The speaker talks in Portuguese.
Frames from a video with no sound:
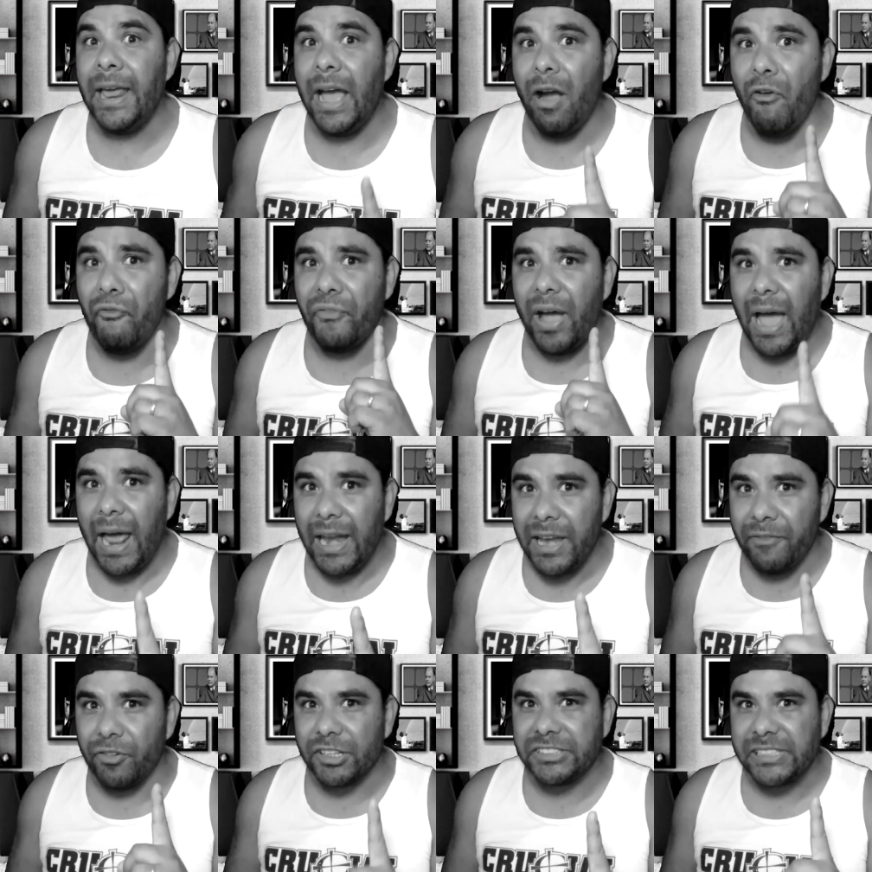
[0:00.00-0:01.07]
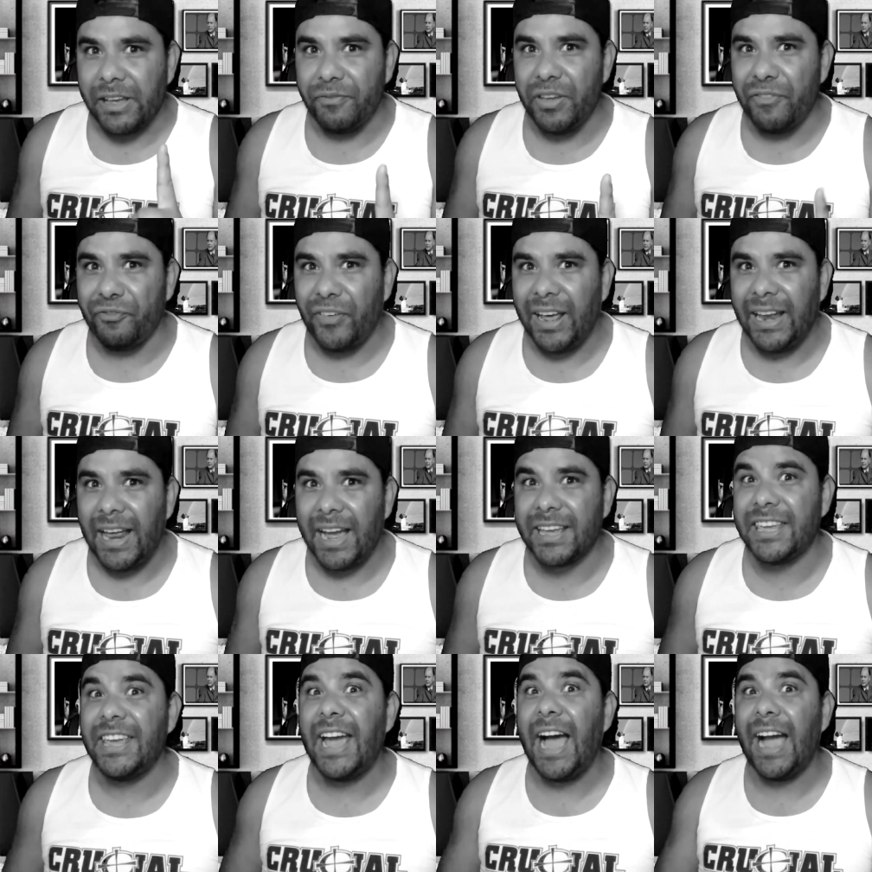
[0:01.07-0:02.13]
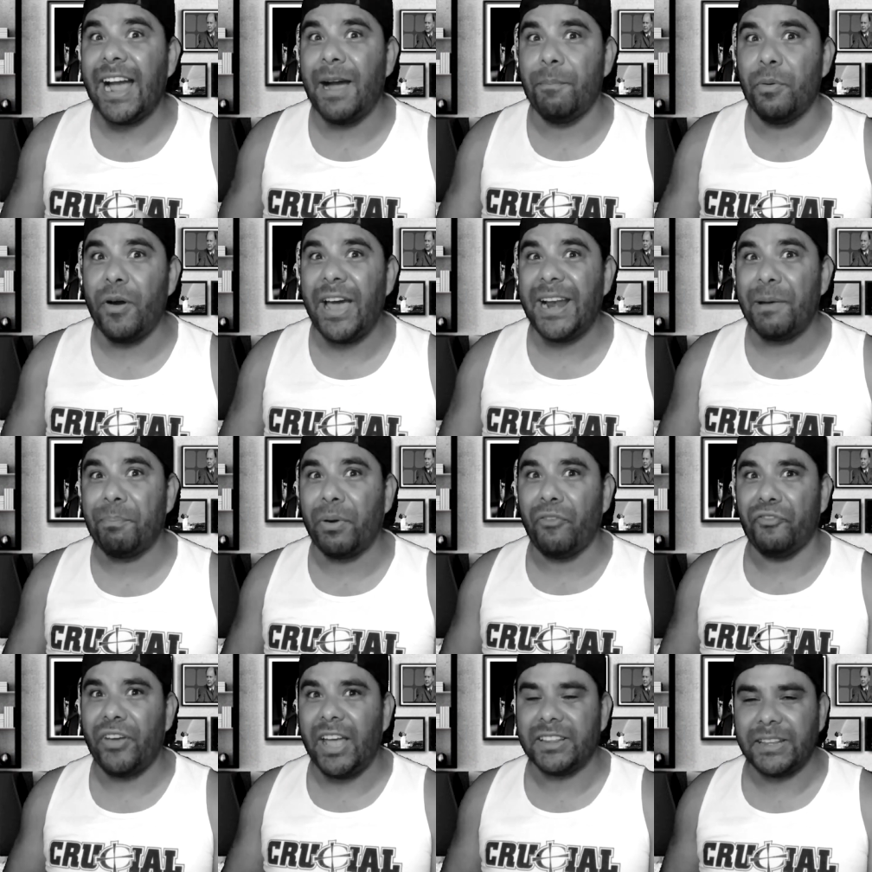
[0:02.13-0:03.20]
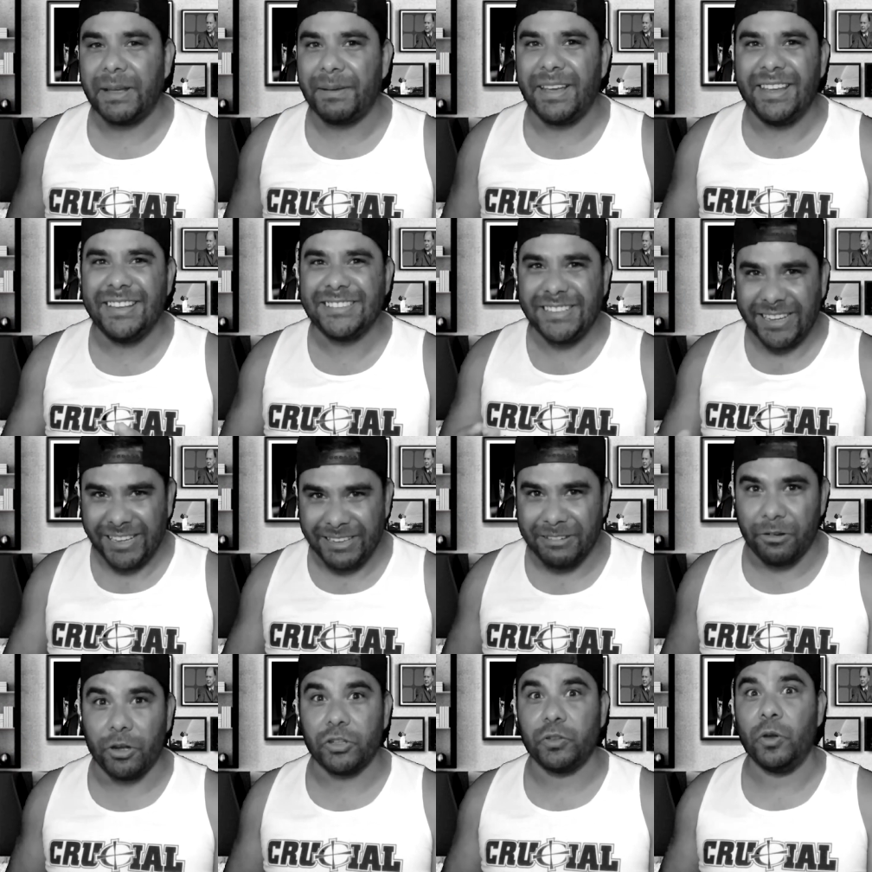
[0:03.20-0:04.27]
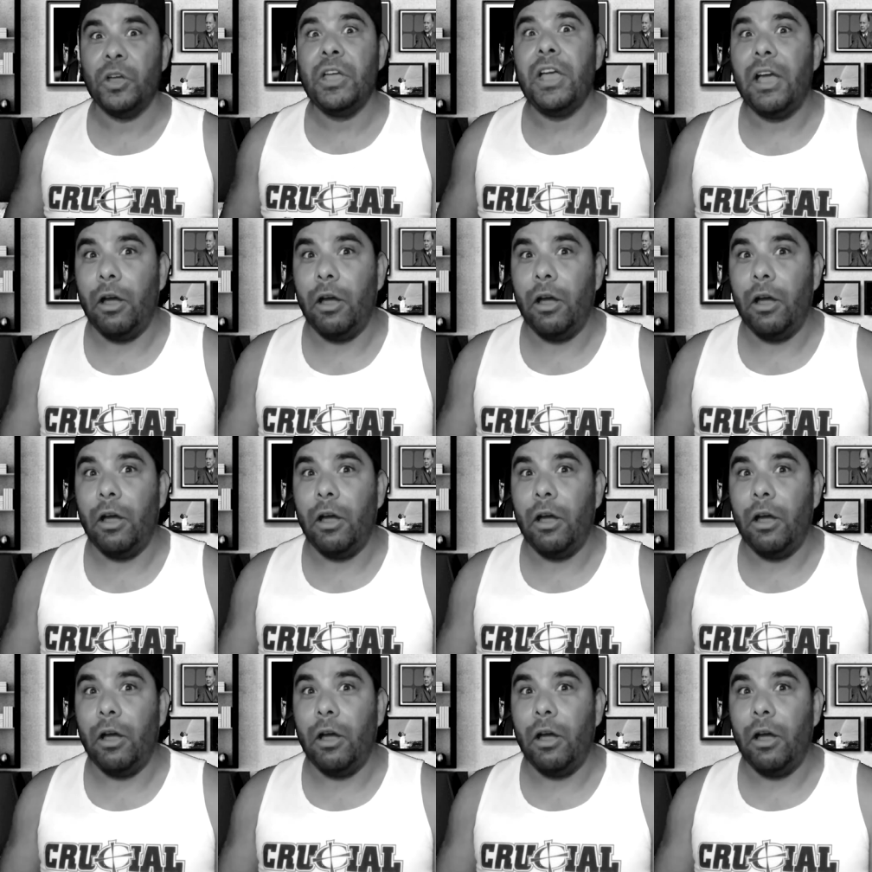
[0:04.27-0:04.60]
Não vale você vir falar que Ágabo era profeta, é isso, aquilo é outro.